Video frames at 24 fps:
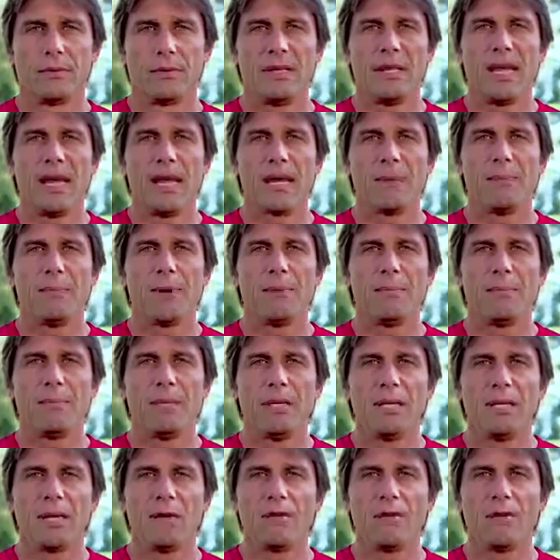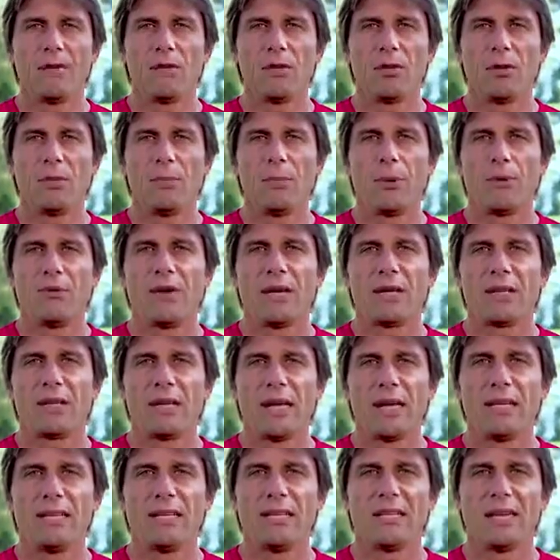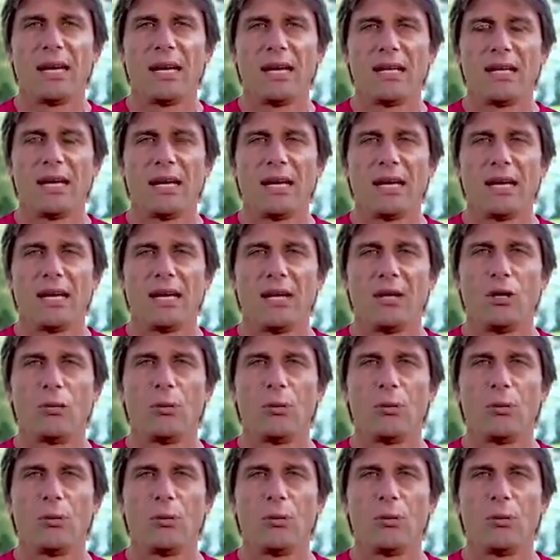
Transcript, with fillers: dare ai bambini che vivono in povertà in Italia le